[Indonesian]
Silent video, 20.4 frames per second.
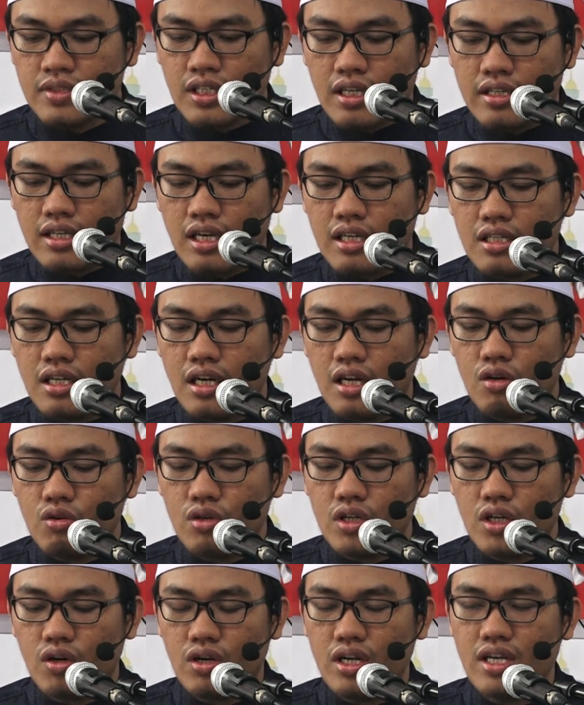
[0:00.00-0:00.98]
yang
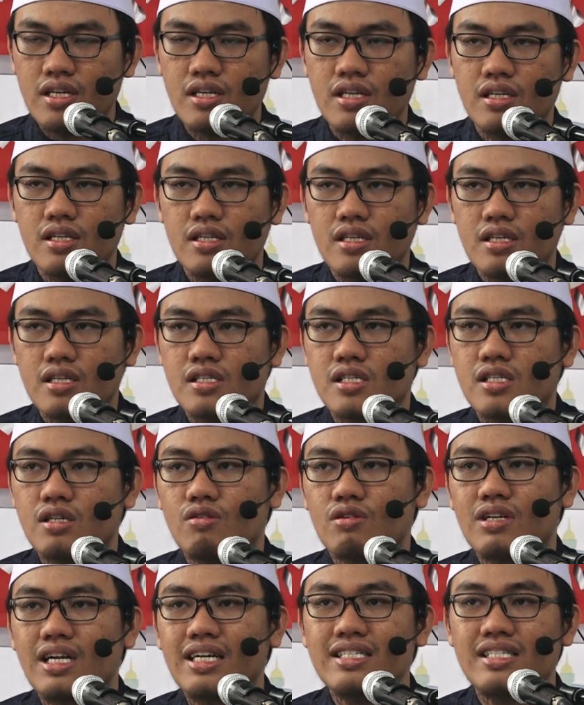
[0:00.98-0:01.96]
dilalui oleh
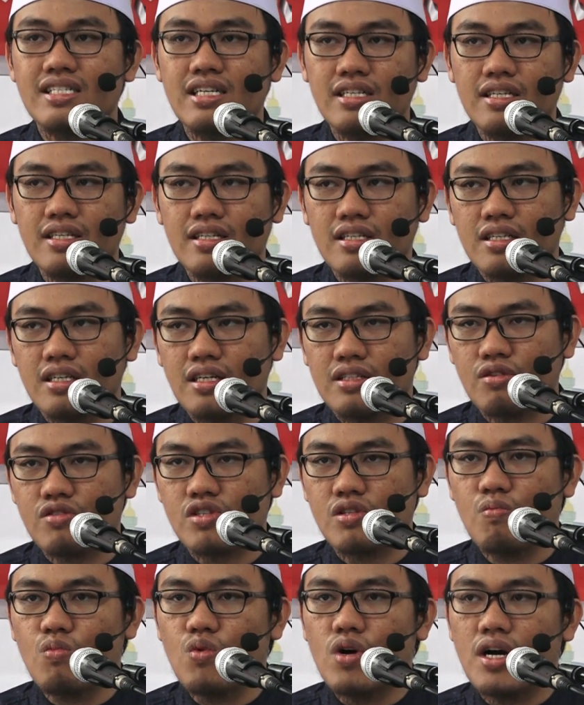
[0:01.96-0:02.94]
seorang janin atau
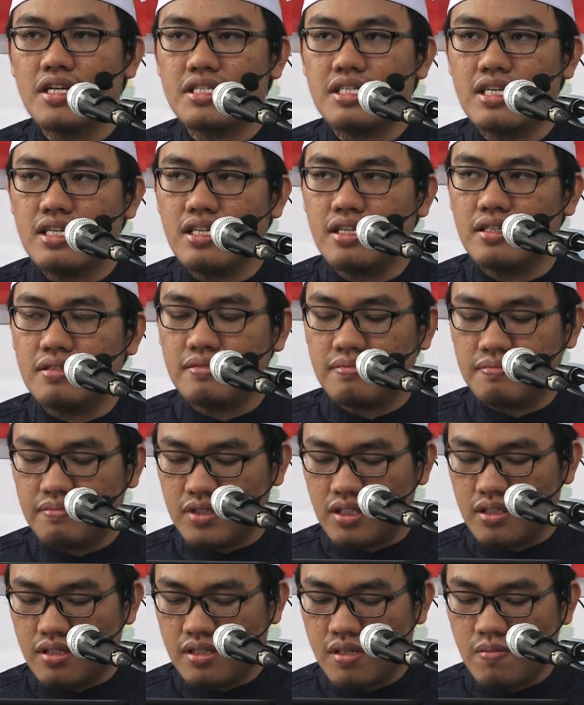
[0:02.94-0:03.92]
sebuah janin.
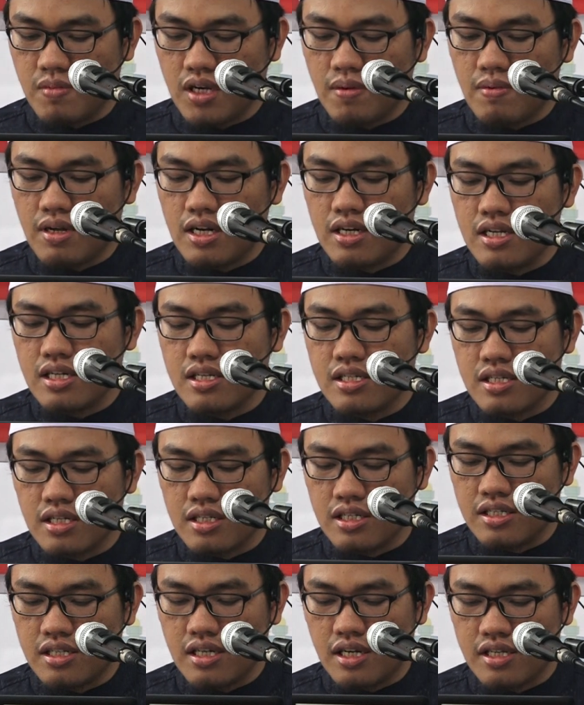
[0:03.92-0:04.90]
Sebagaimana
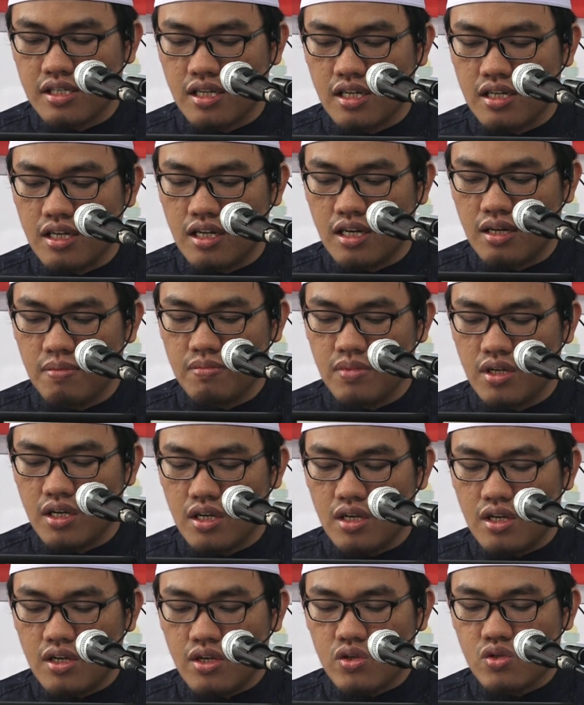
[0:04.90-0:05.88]
dijelaskan dalam
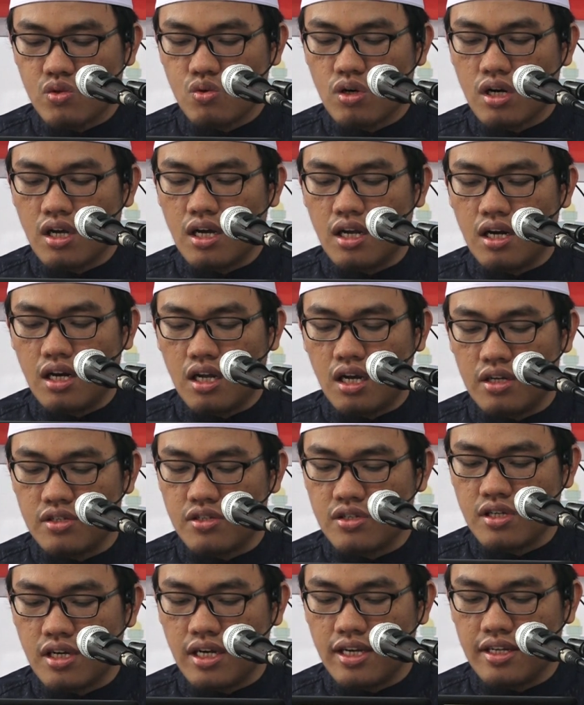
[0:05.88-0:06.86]
surah
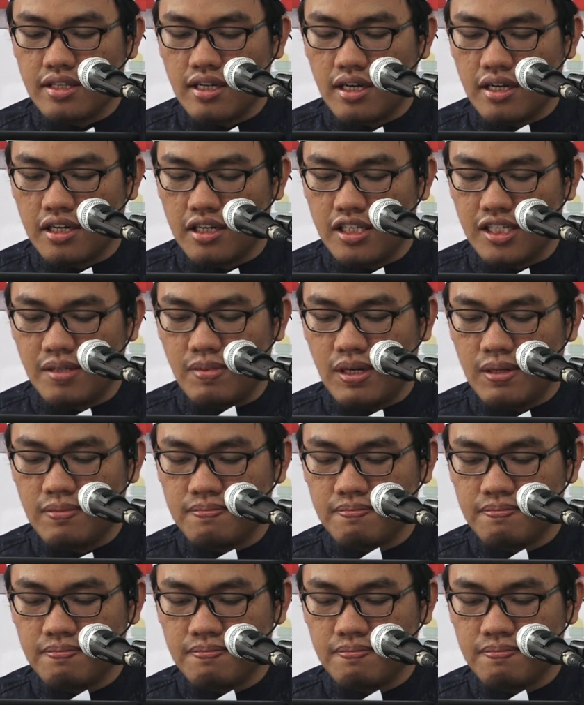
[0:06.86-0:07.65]
Al-Hajj ayat yang kelima.